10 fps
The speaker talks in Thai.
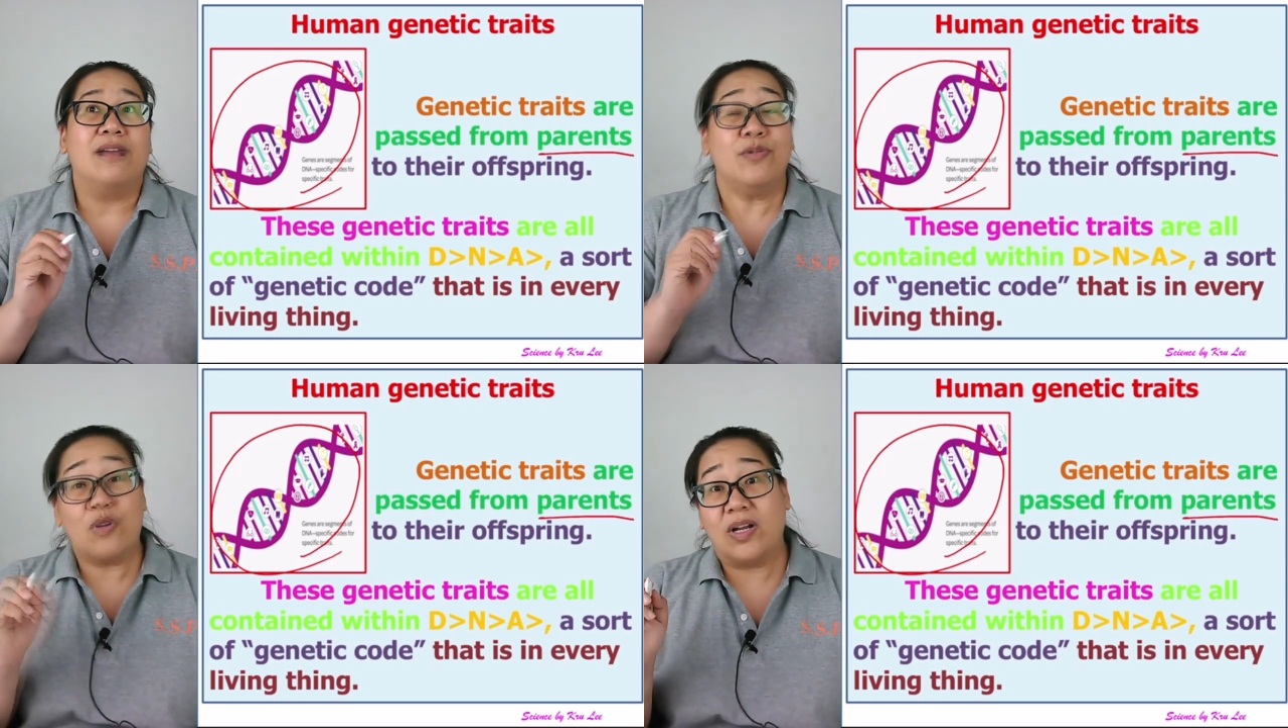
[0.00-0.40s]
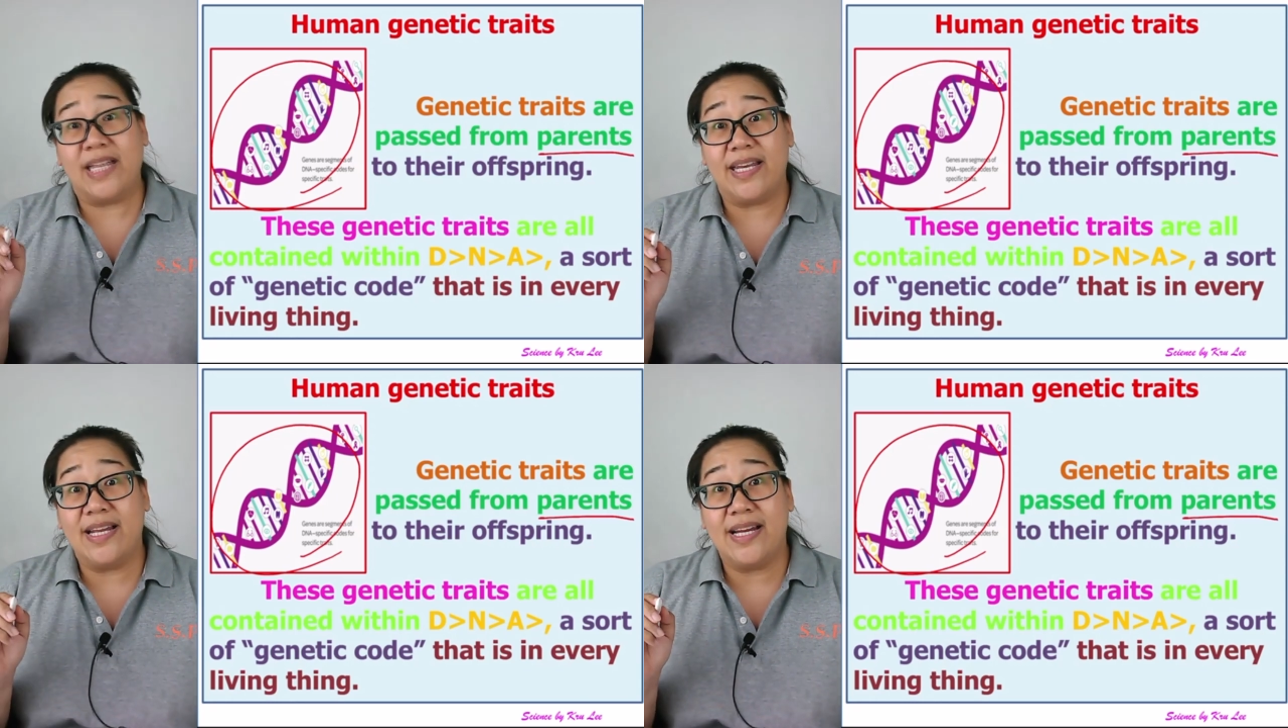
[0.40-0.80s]
ตู้คอน
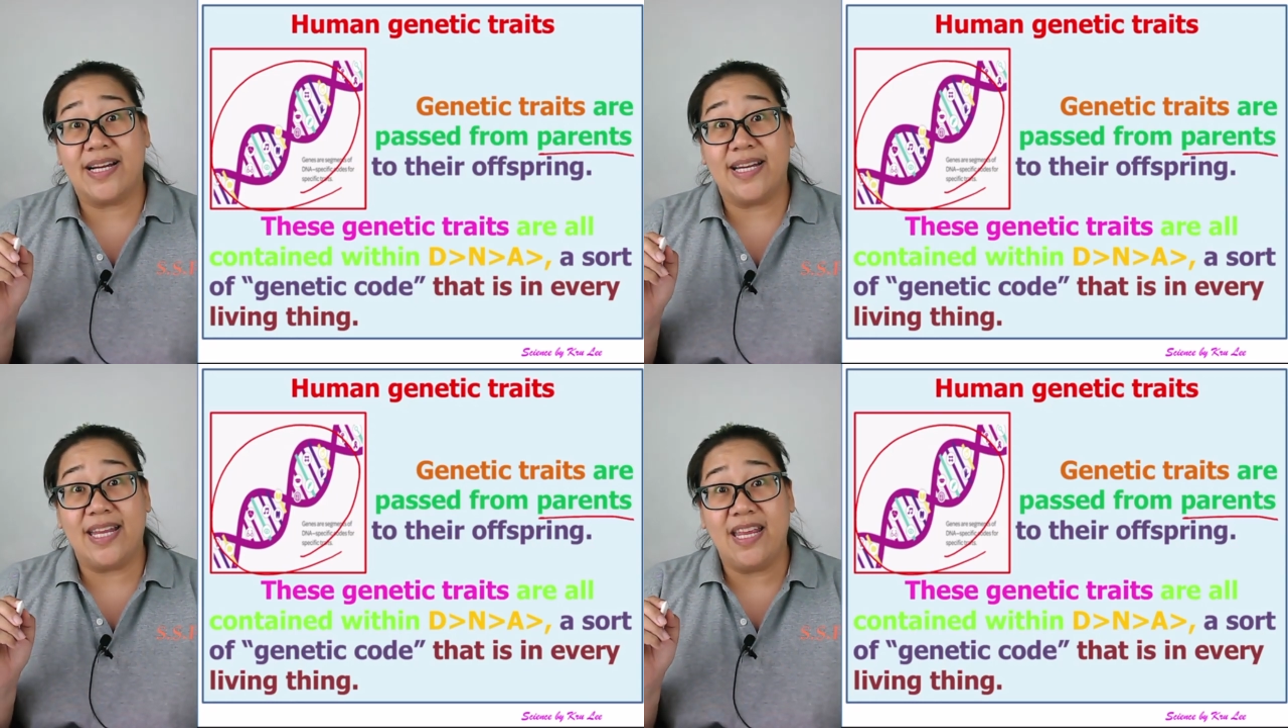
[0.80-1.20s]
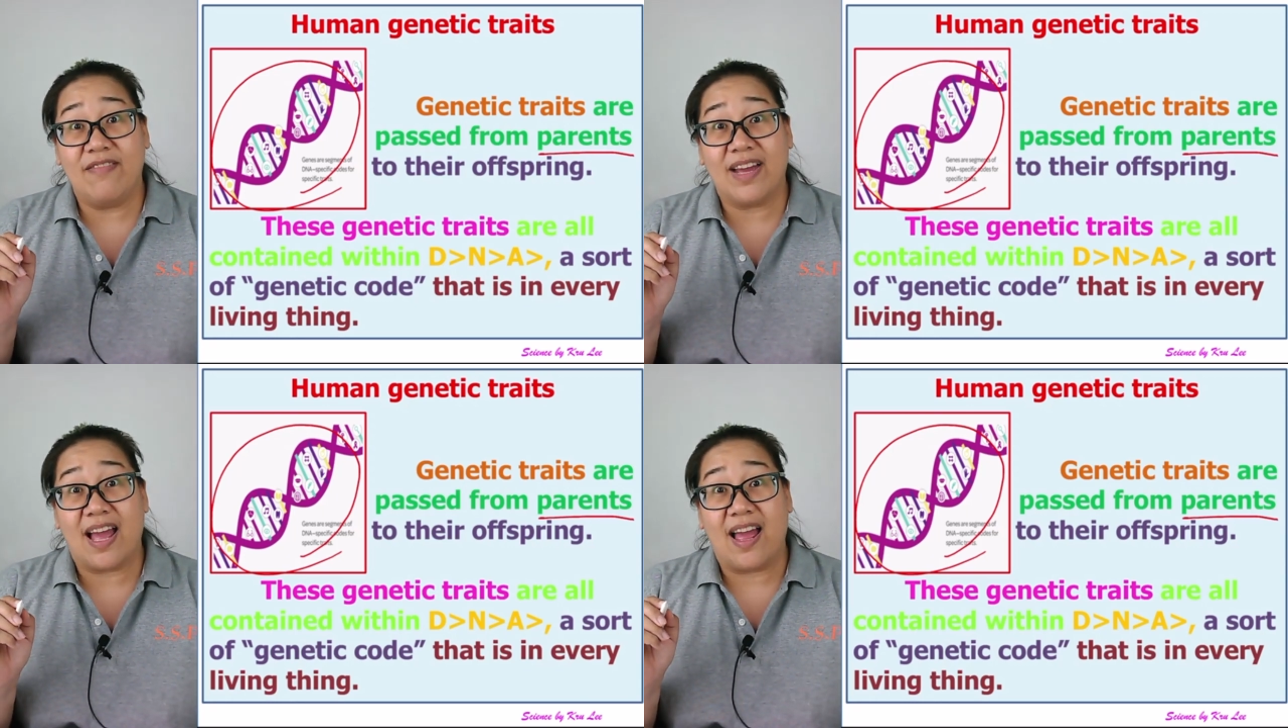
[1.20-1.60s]
เทนเนอร์เคยได้ยิน
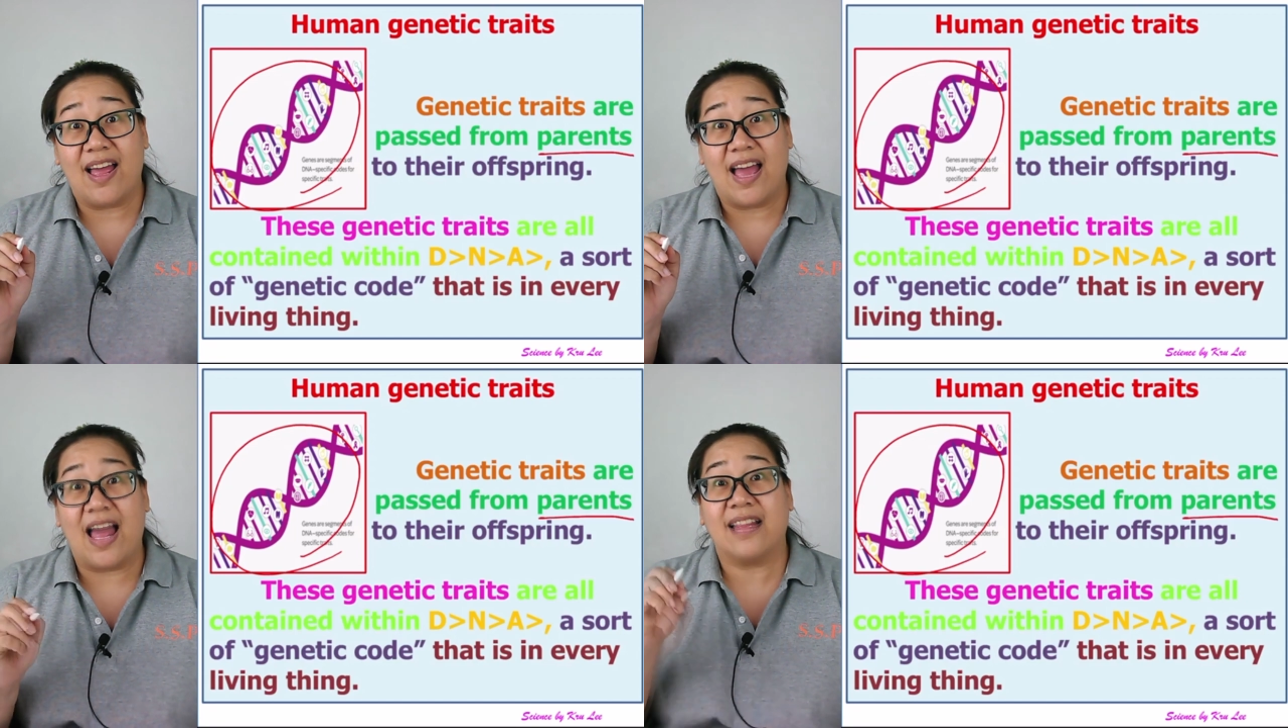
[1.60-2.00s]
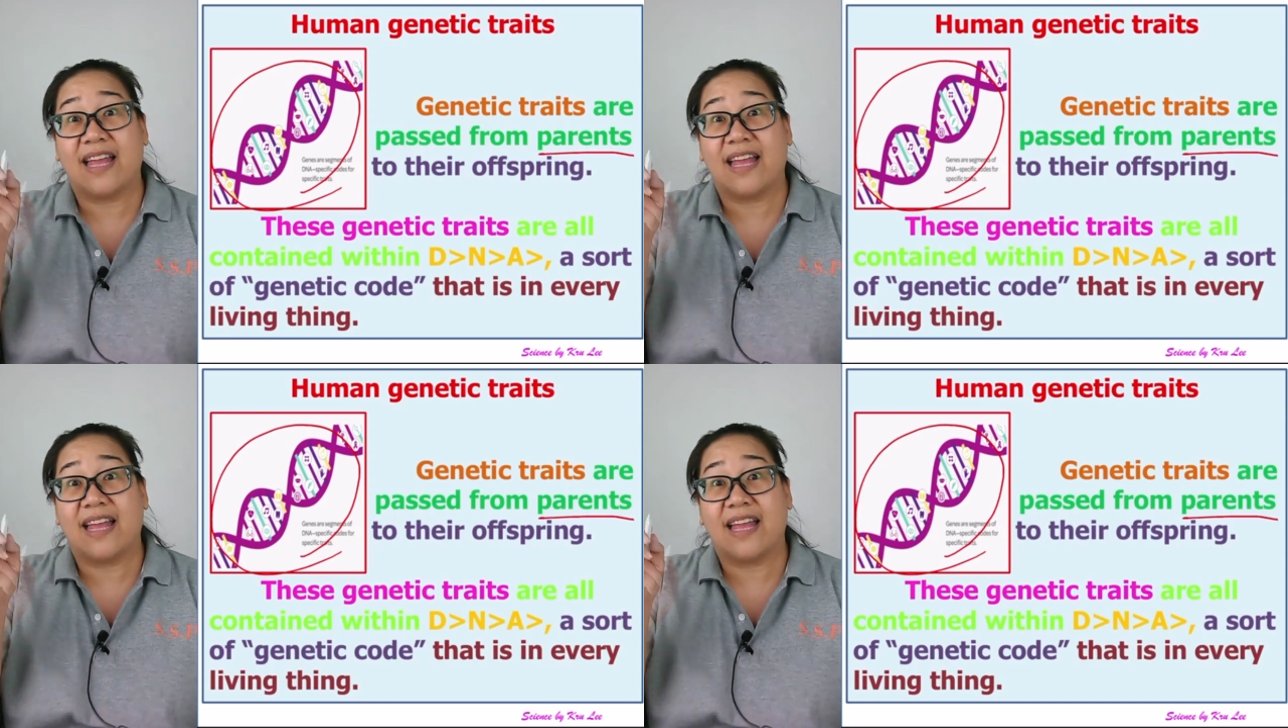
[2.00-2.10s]
ไหมคะอ่า